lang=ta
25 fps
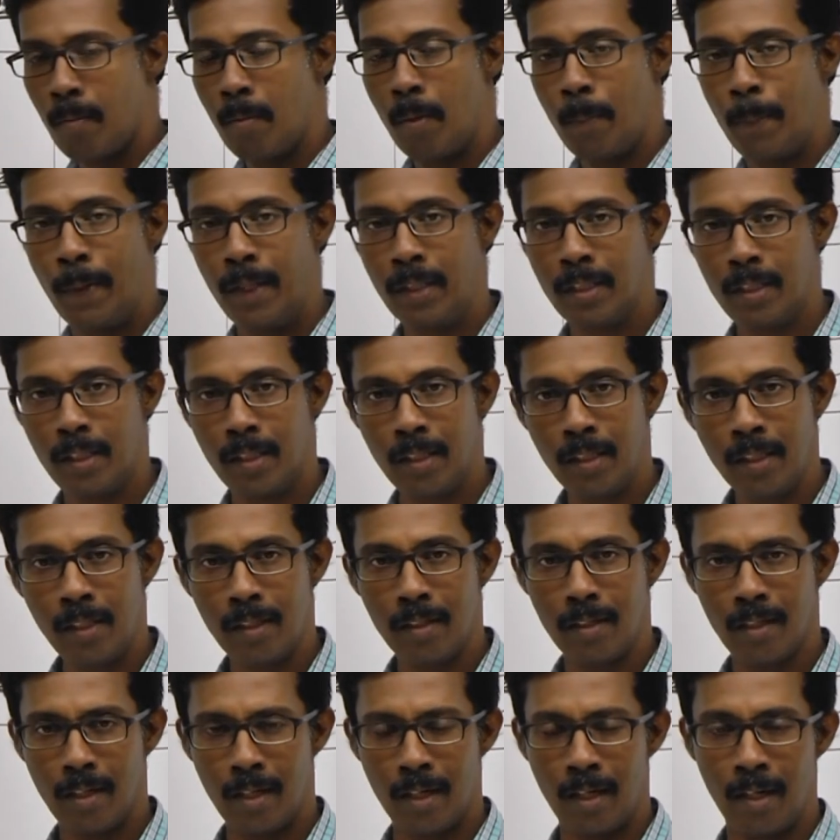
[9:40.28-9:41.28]
நம்ம பார்த்தது
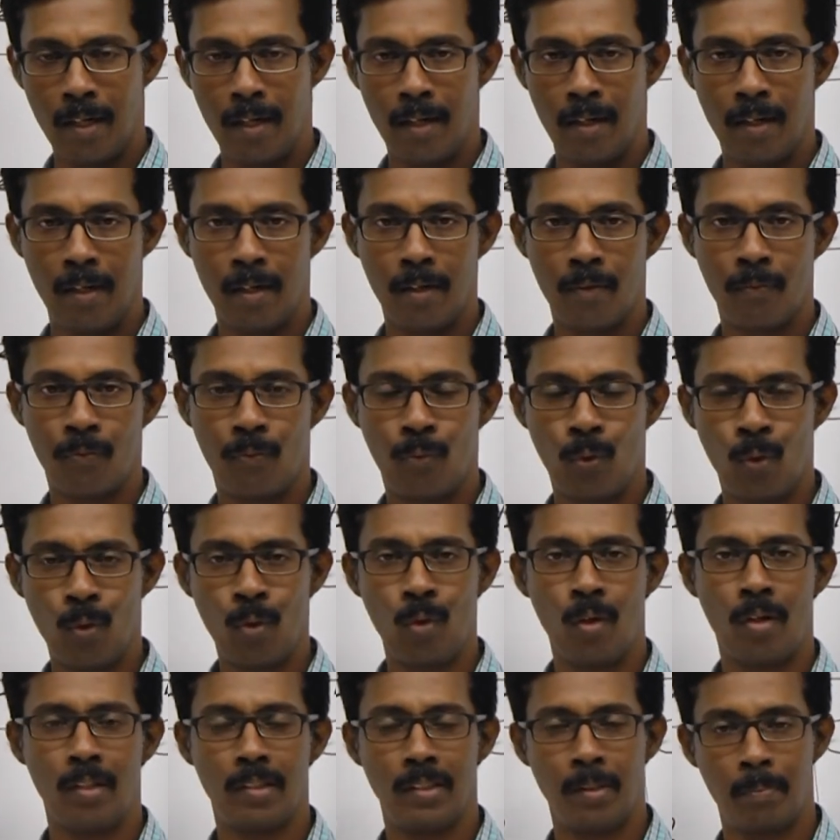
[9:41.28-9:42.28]

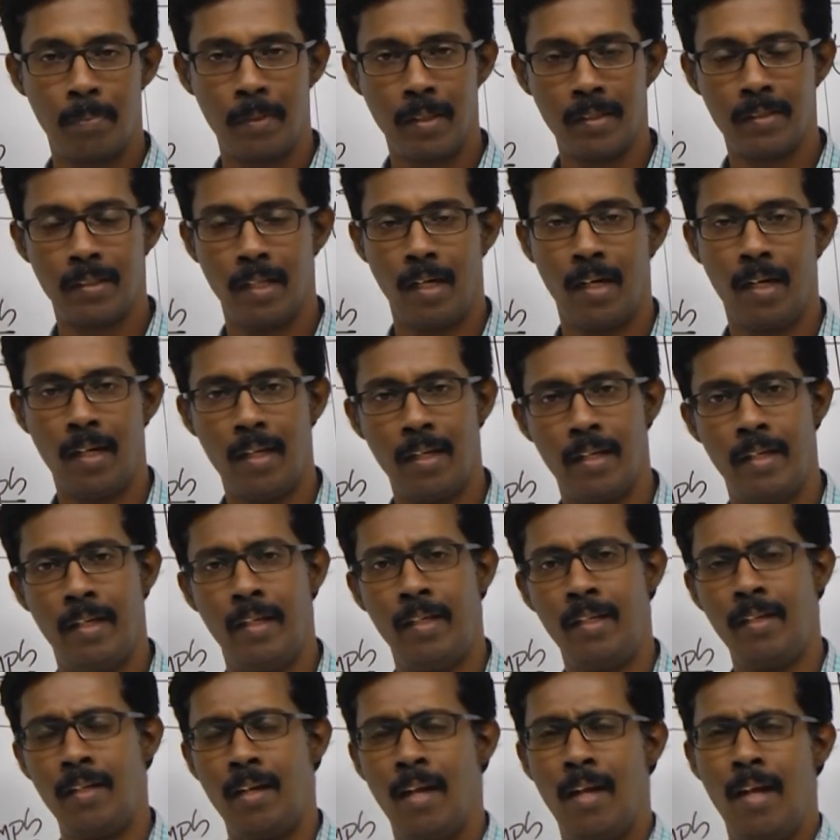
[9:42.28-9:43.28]
ஃபோனோ ரிசெப்டாஸ் இல்லைனா
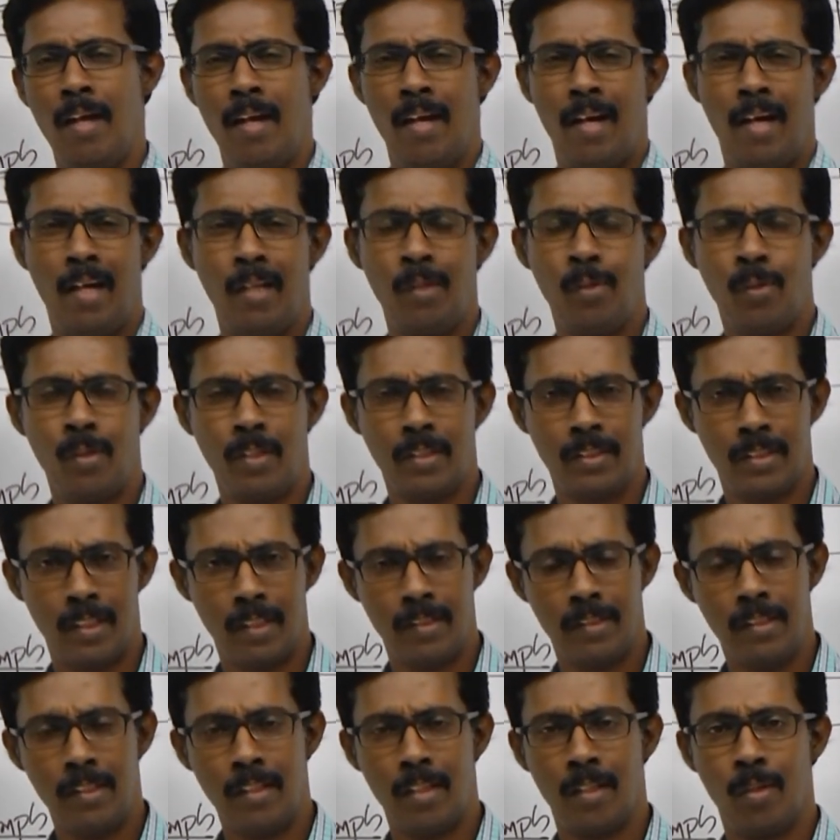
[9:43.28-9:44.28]
இயர் அதோட
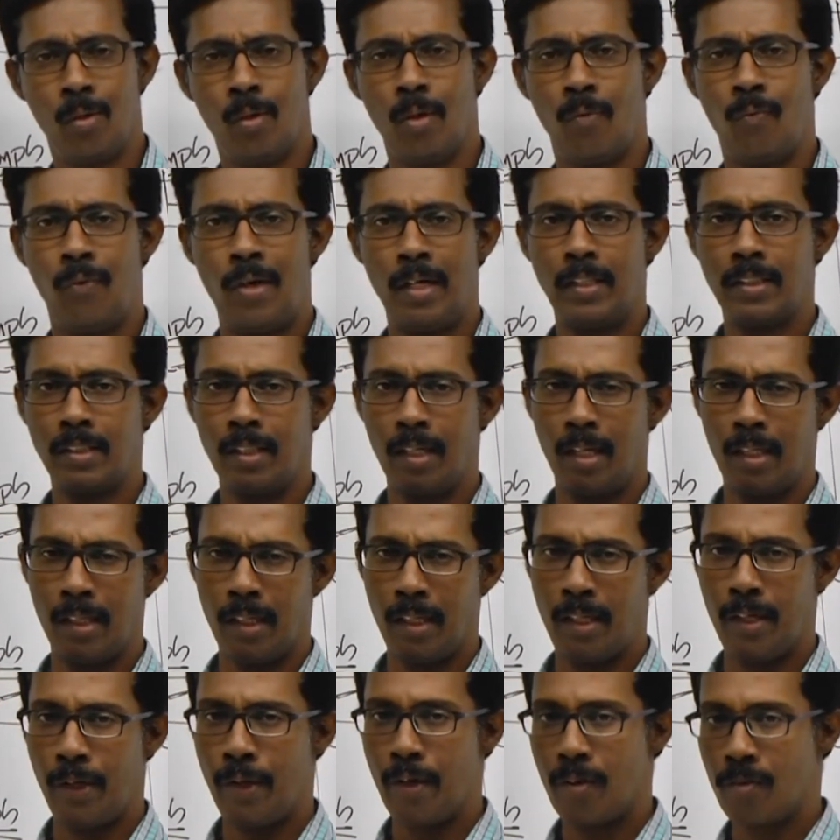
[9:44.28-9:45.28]
ஸ்ட்ரக்சர் அதோட ஃபங்க்ஷன்
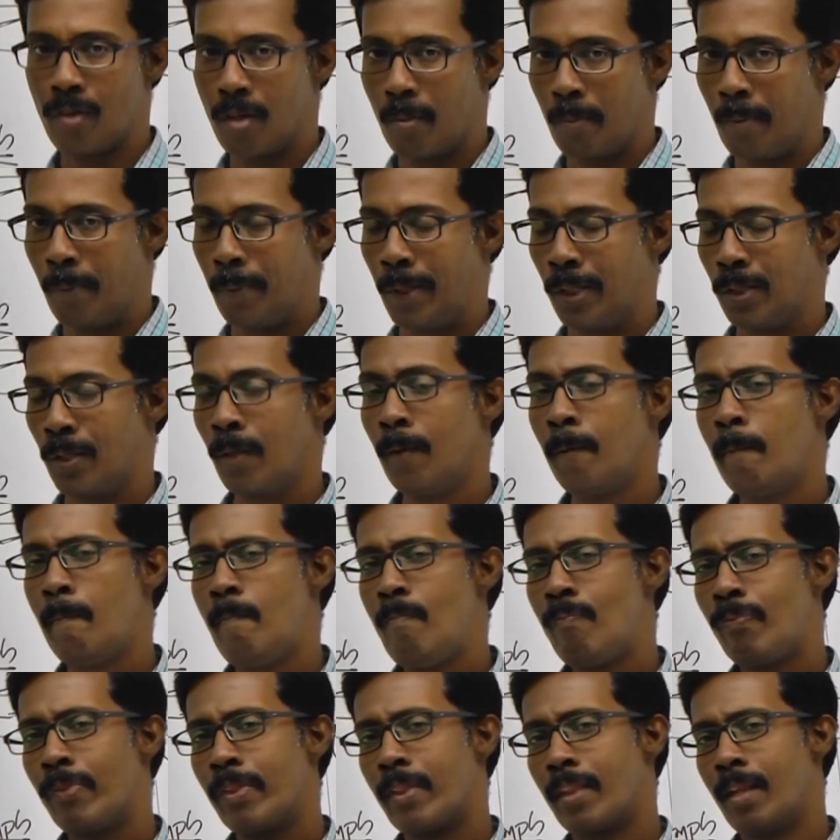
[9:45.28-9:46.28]
அந்த டீட்டெயில்ஸ் நம்ம பார்த்தோம்
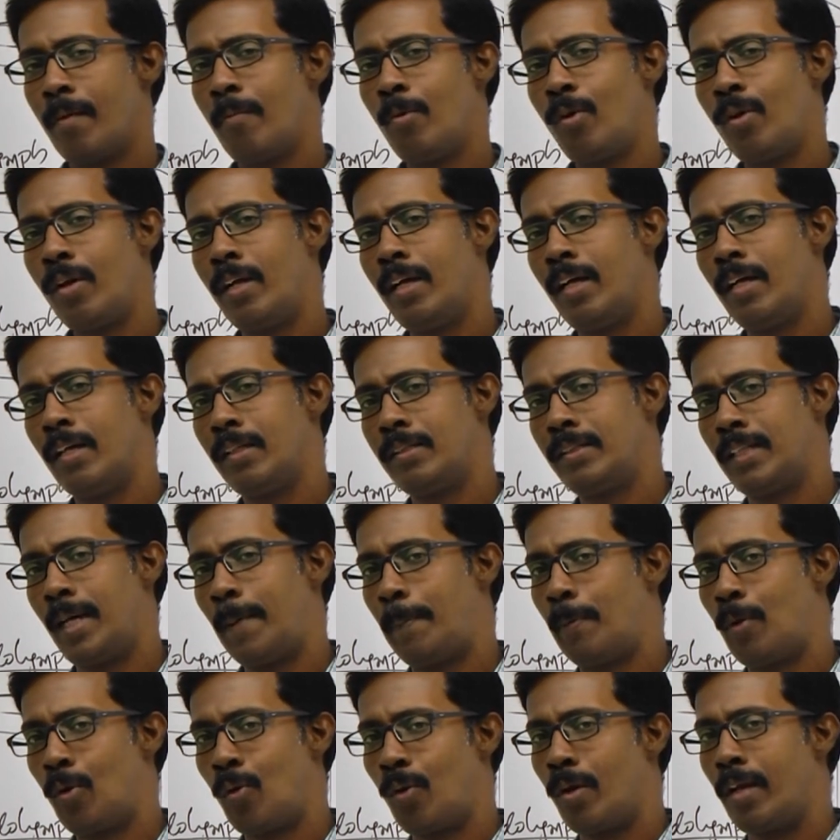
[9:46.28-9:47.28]
நம்மளுடைய
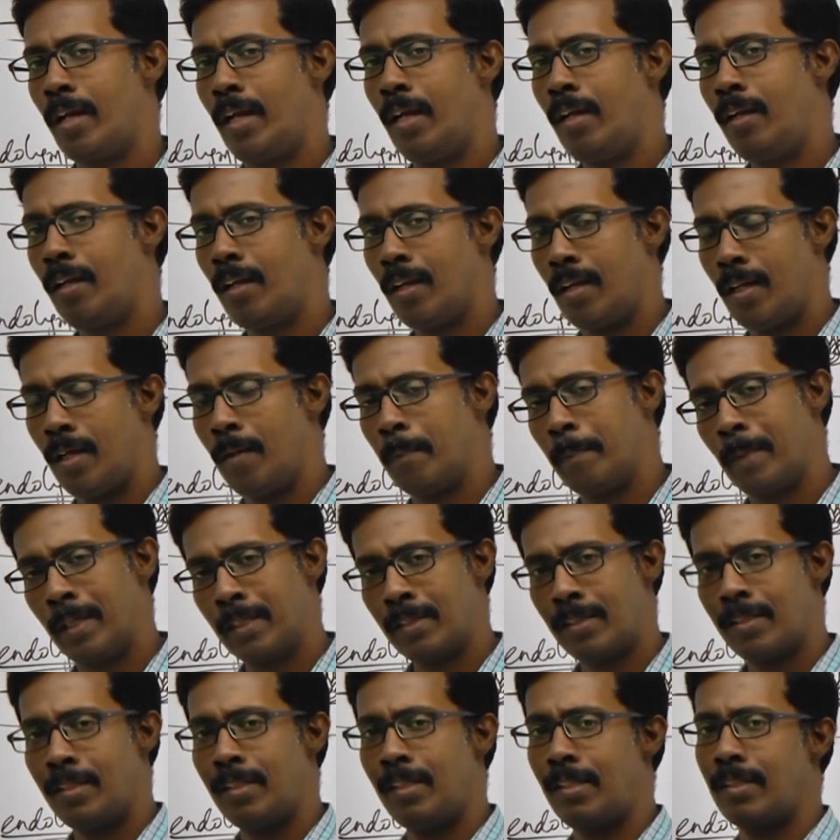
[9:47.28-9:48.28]
சாப்டரோட எண்டில்
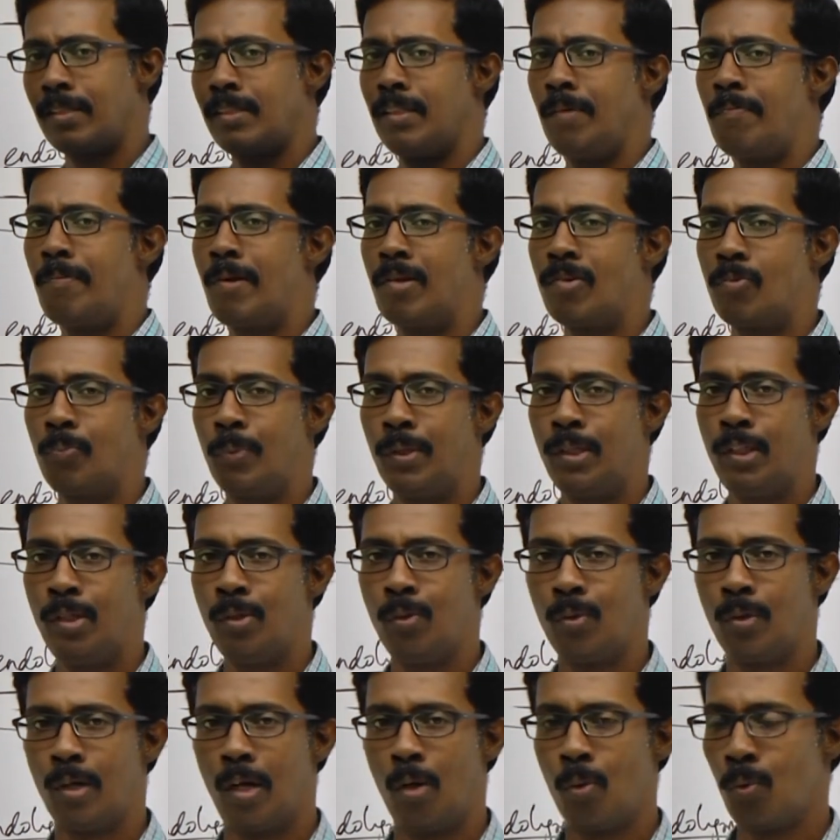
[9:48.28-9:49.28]
மற்ற ரிசப்டாஸ் பற்றி
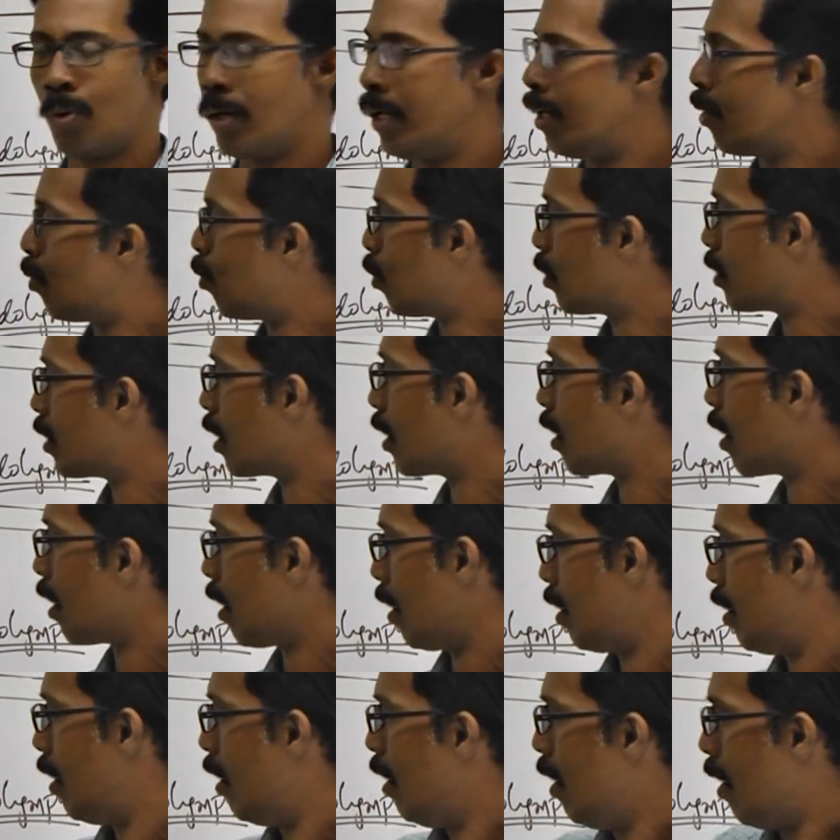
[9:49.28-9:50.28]
ஒரு அவுட்லைன்
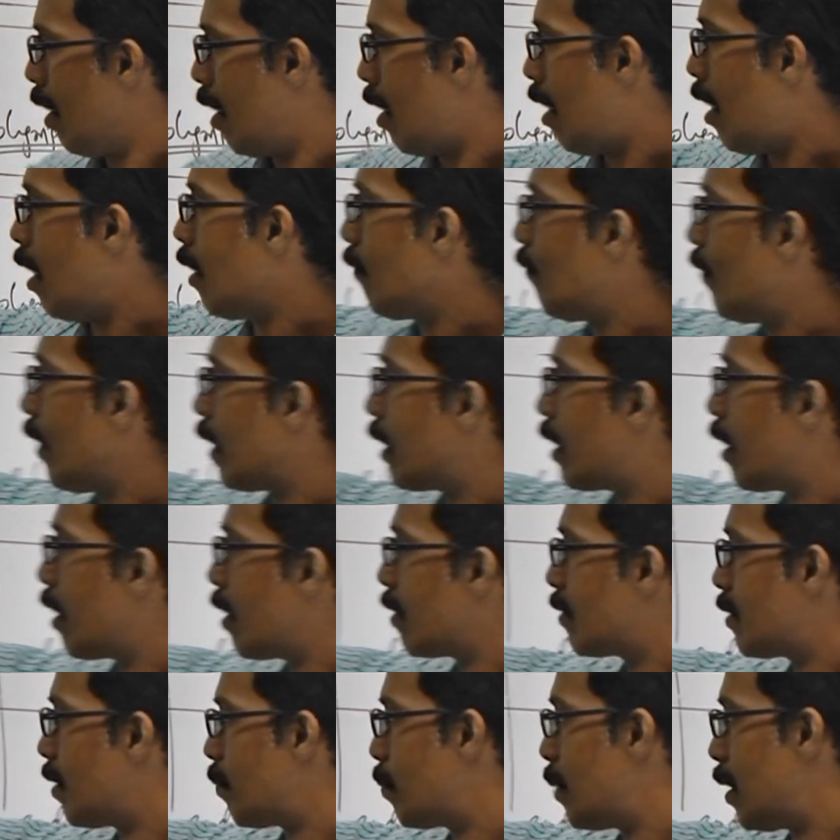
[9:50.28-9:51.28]
கொடுத்துருக்குறாங்க ஆல் ஃபேக்டரி
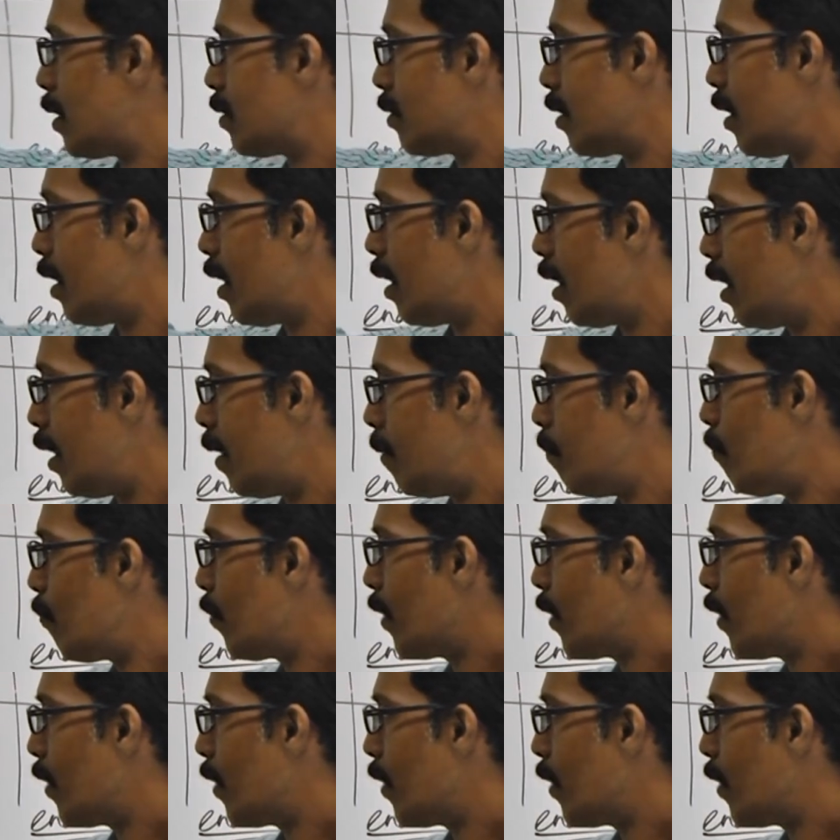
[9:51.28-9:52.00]
ரிசப்டாஸ்னால் என்ன